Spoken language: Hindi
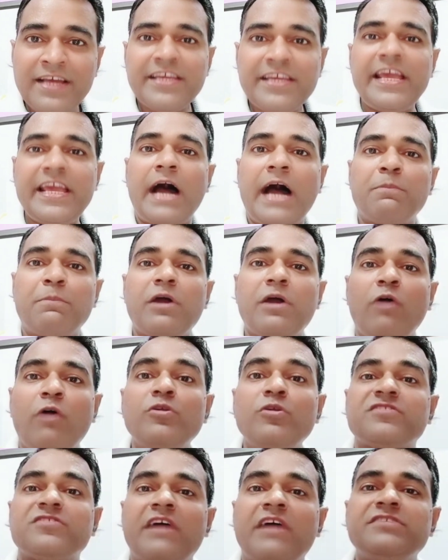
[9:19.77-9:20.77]
कि आप
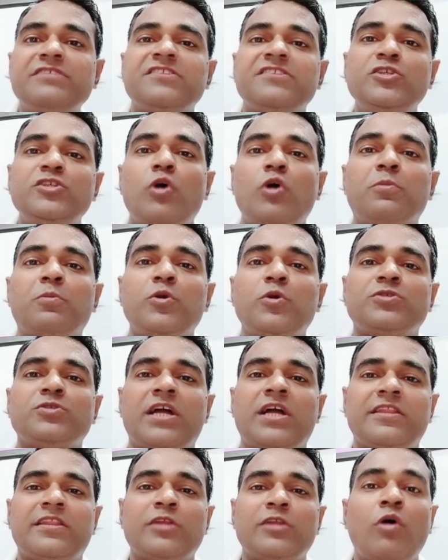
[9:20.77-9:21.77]
ग्राउंड स्टाफ जैसी जॉब क्यों
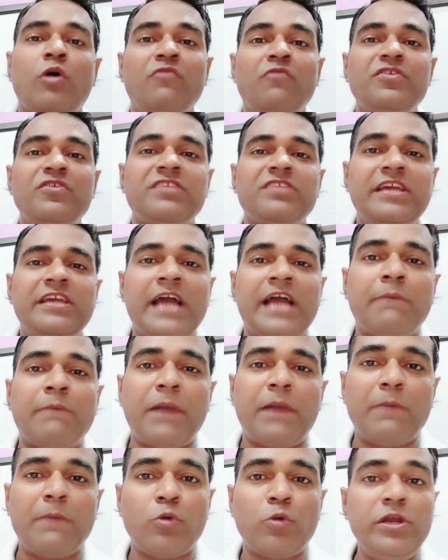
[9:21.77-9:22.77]
चाहते हैं तो ऑब्वियस है यहाँ
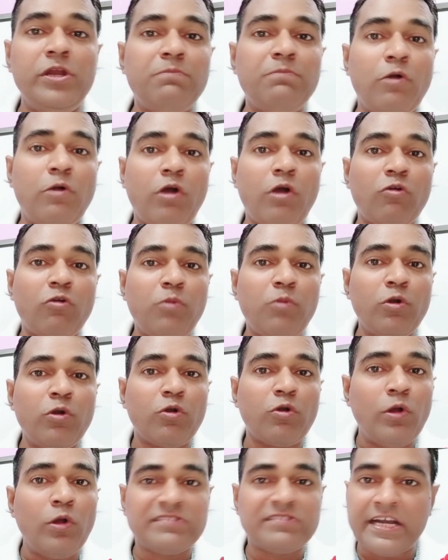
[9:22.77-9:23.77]
पर आपको इनबाउंड
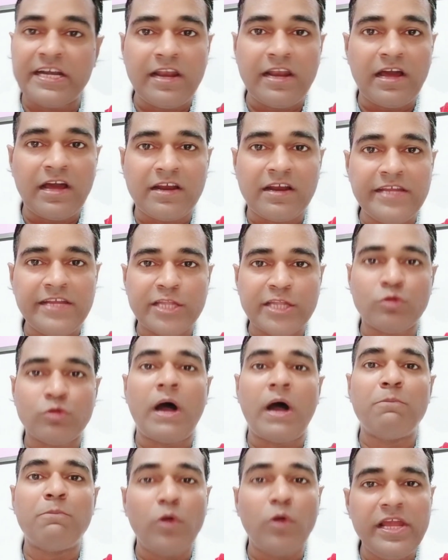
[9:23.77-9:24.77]
आउटबाउंड कॉल्स हैंडल करनी है तो
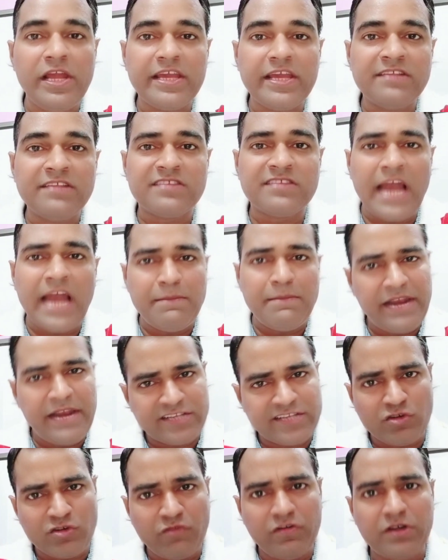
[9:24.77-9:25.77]
आप बोलेंगे सर आई एम एन
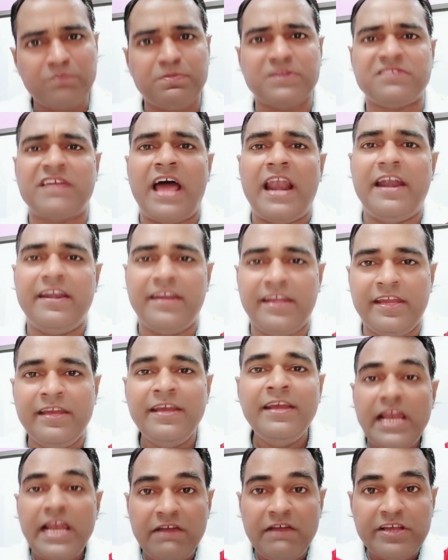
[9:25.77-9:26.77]
एक्सट्रोवर्ट पर्सनलिटी
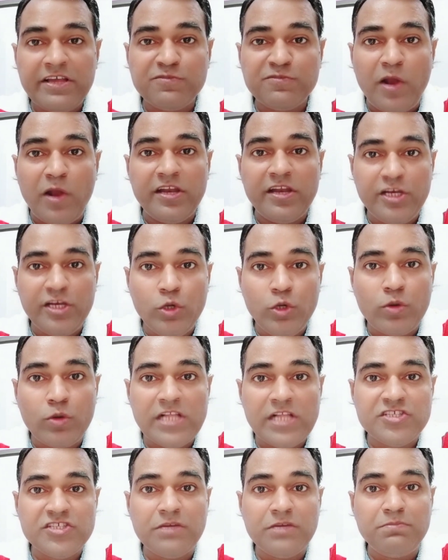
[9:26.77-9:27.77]
आई लव एक्सप्लोरिंग न्यू
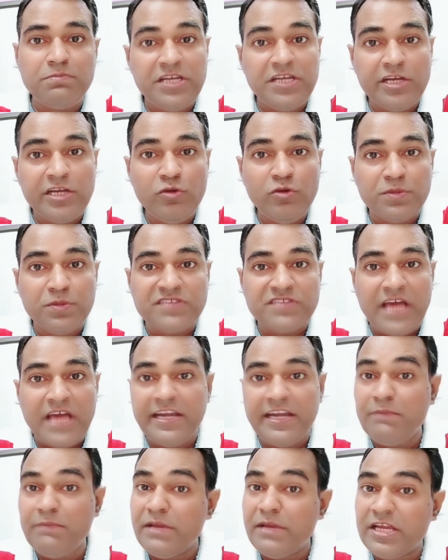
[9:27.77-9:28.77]
कल्चर मीटिंग न्यू
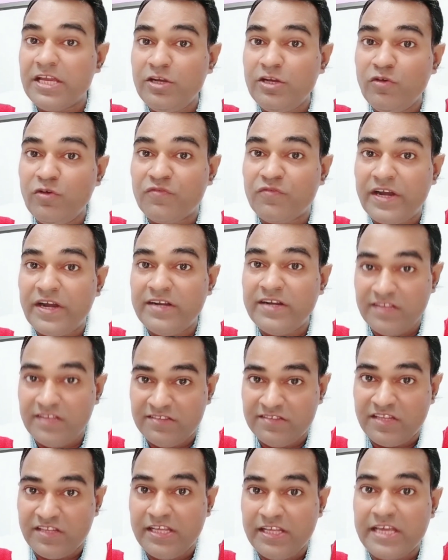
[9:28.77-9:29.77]
पर्सनलिटी मेकिंग न्यू फ्रेंड्स
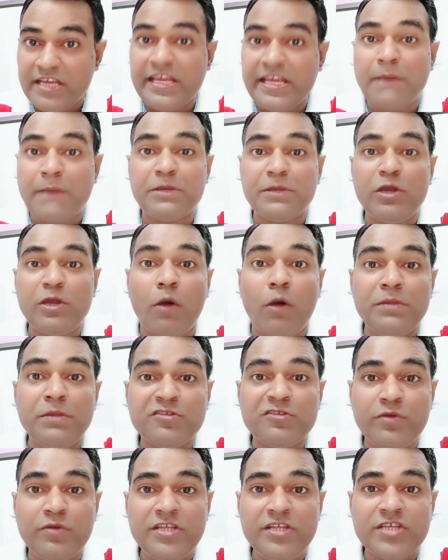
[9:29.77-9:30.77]
इस तरीके की आपकी
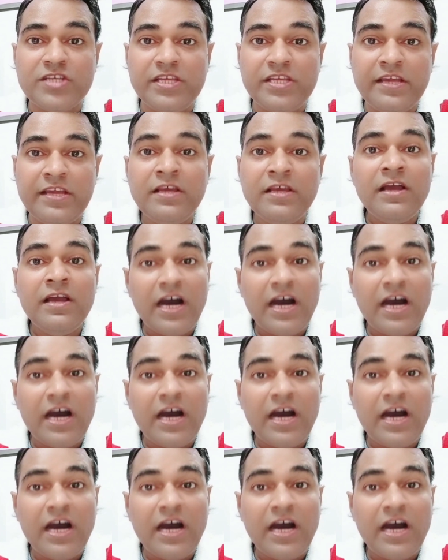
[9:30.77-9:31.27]
हॉबीज होनी चाहिए